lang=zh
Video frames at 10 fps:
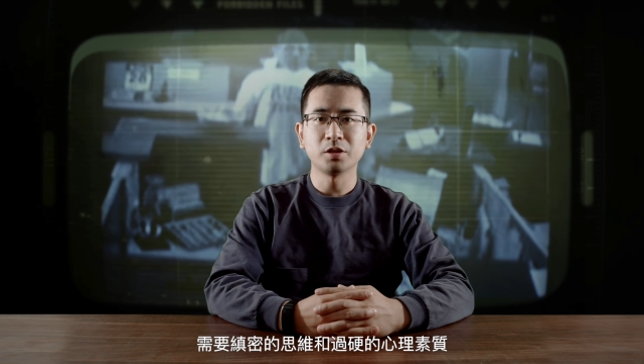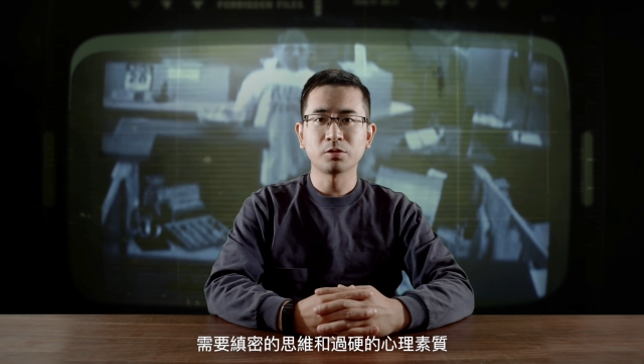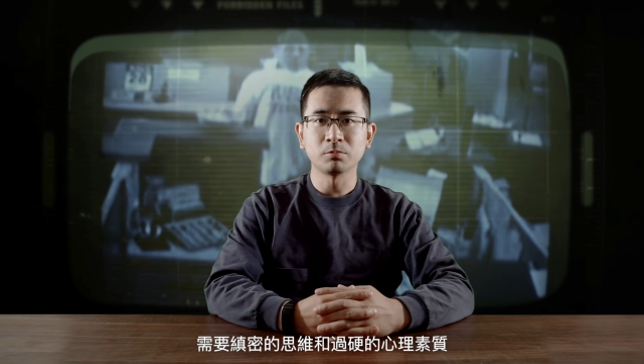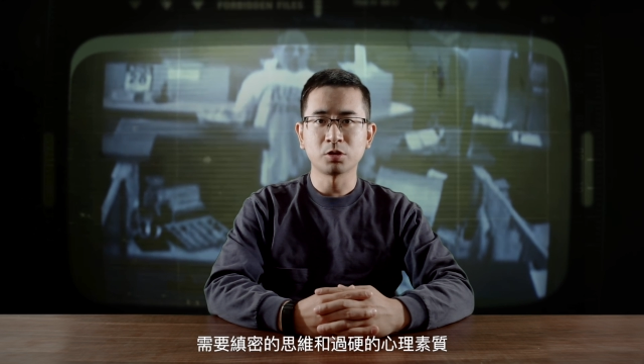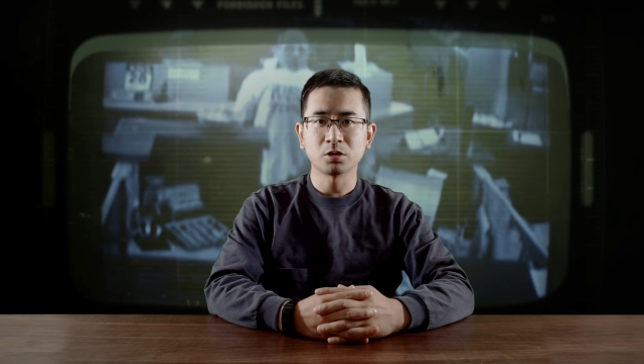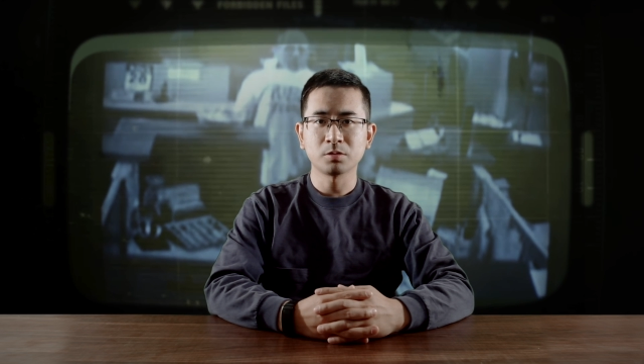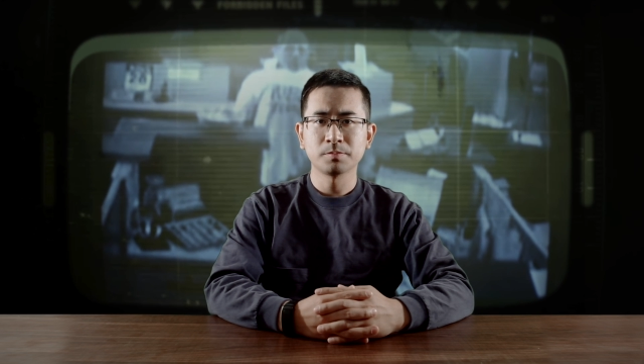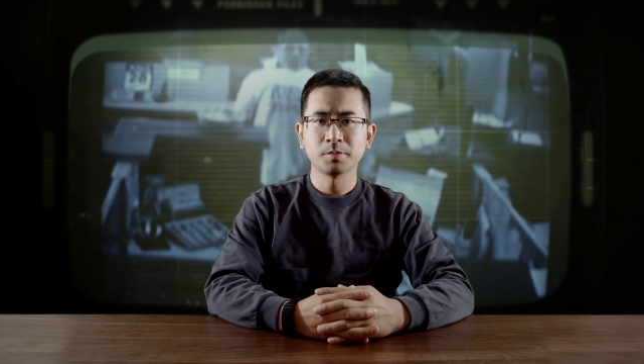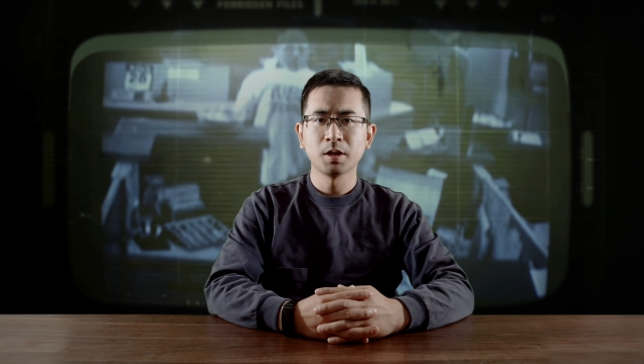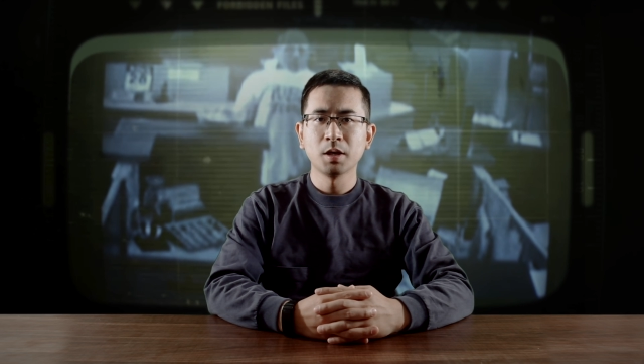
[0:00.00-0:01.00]
理素质，
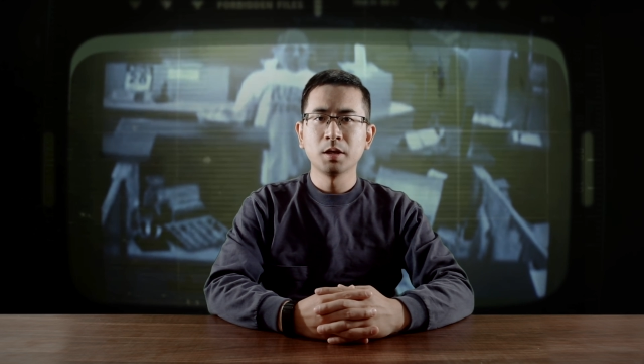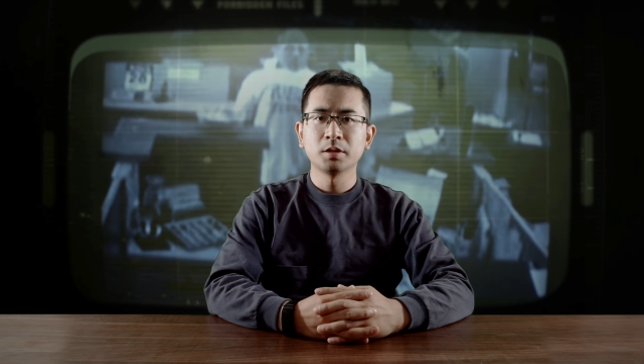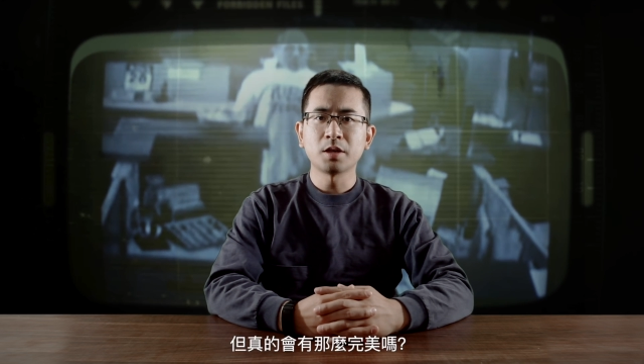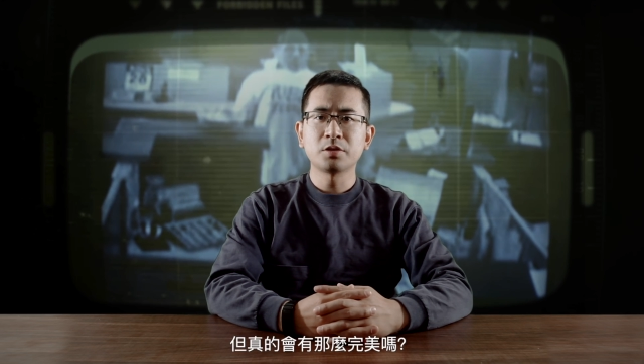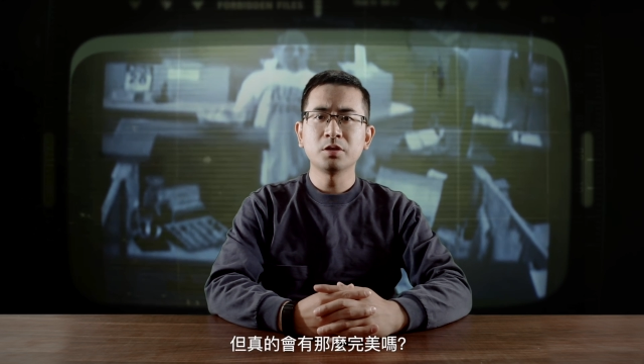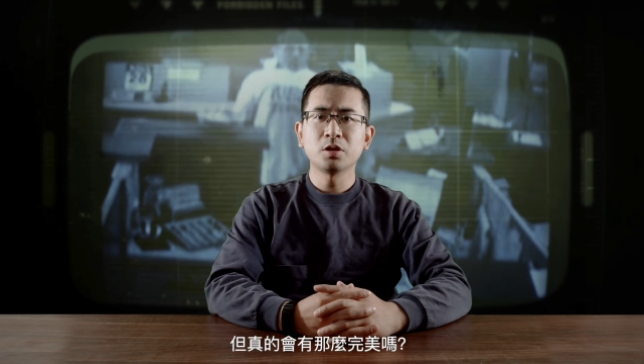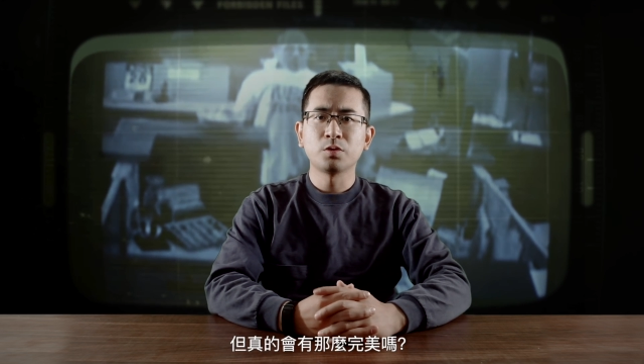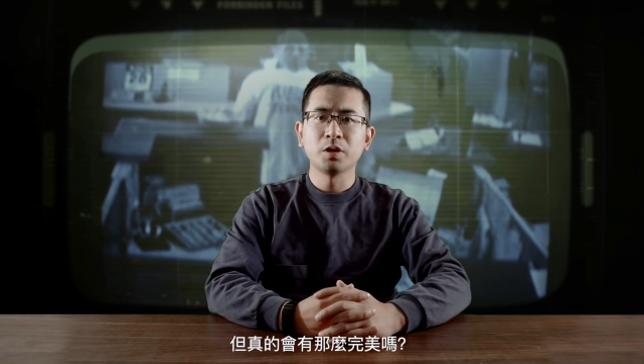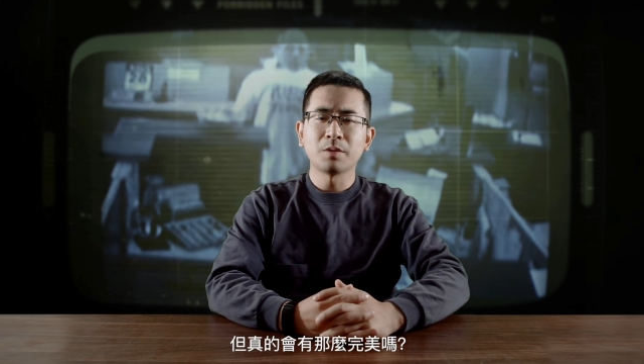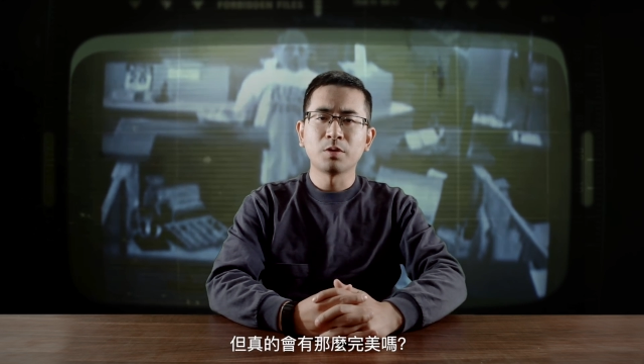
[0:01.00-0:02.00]
但真的
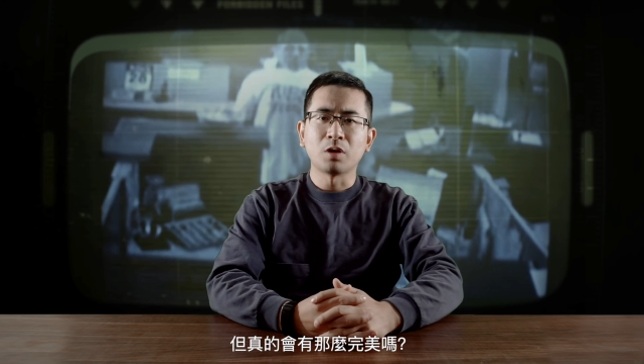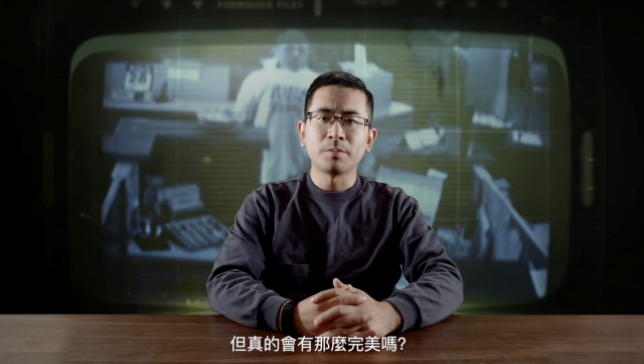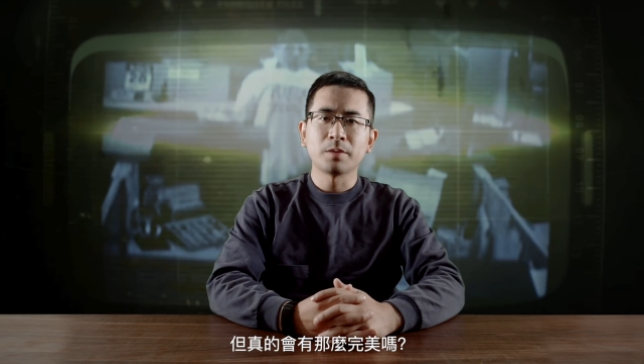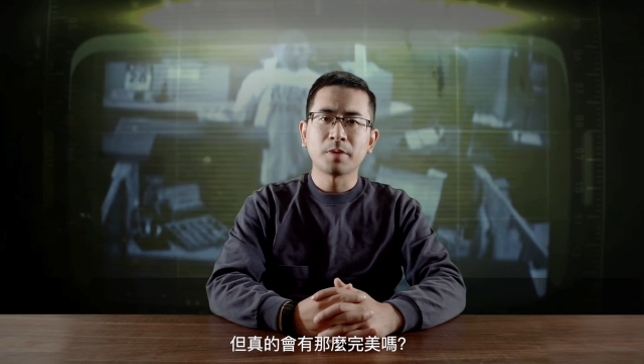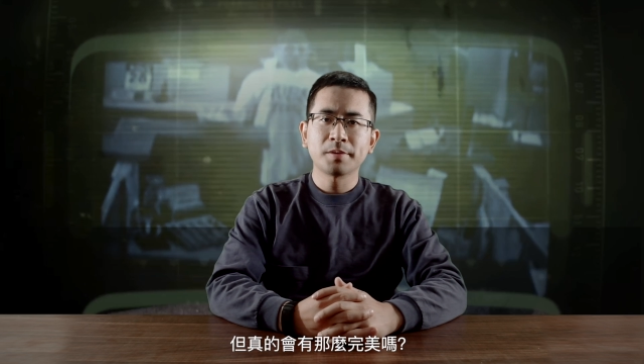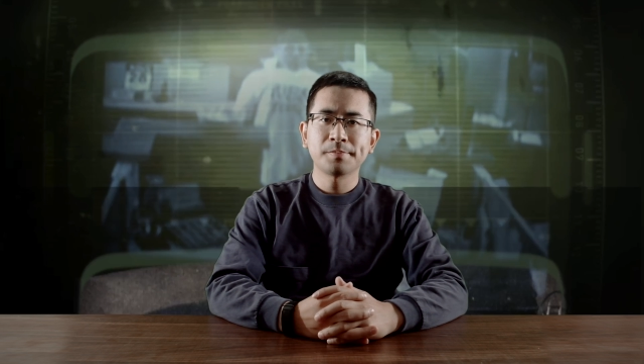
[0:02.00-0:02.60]
会那么完美吗？